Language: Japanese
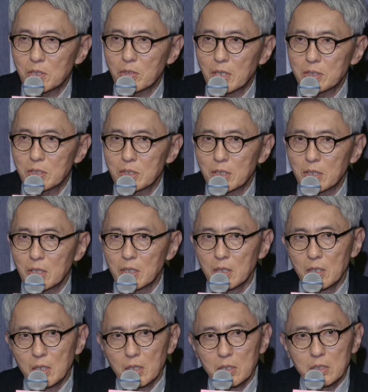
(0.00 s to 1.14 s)
点を当てて
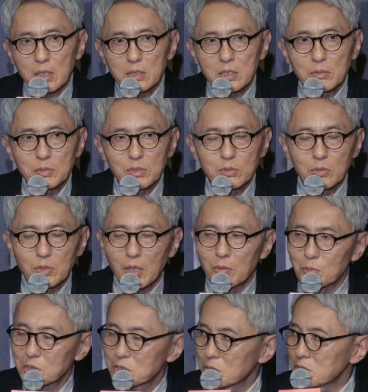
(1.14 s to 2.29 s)
やってみるとは
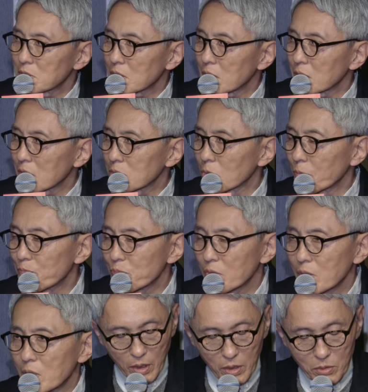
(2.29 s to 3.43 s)
面白いんじゃないかと。
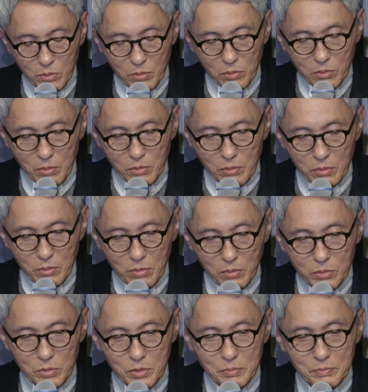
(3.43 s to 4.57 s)
あのー、
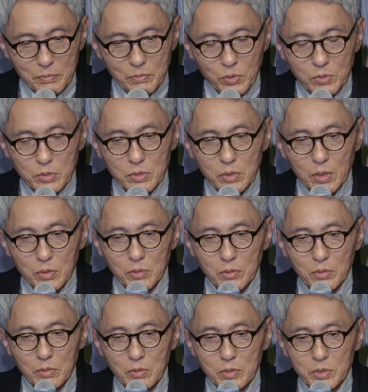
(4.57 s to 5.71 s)
本当に僕、あ
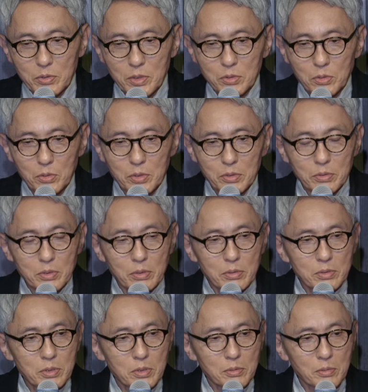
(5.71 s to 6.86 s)
のー、いろんなところで言ってるん
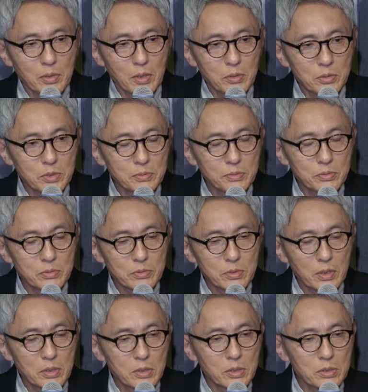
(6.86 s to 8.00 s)
ですけどもあの自分
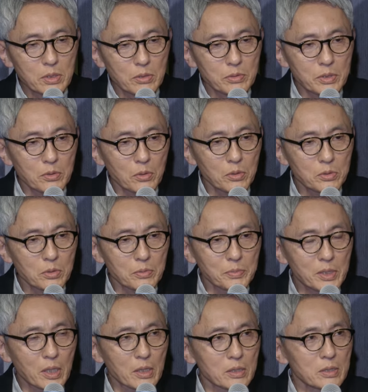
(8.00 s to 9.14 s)
が出た作品ほとんど
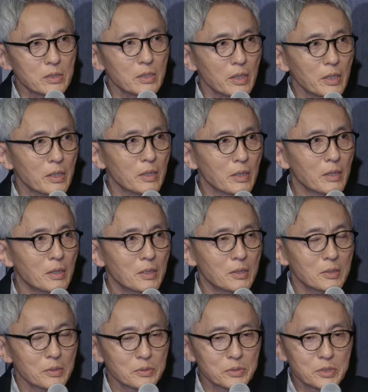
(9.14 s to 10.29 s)
見ないんで
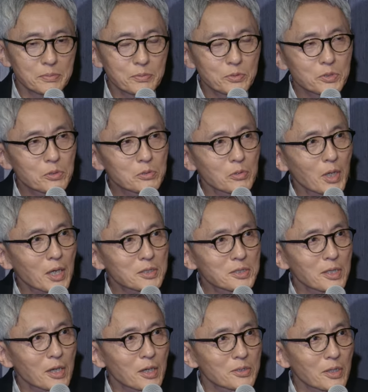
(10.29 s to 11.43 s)
自分よく分かっ
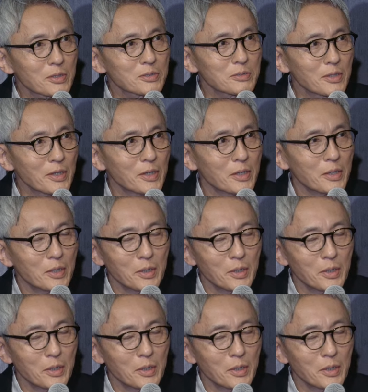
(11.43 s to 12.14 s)
てなかったんですね。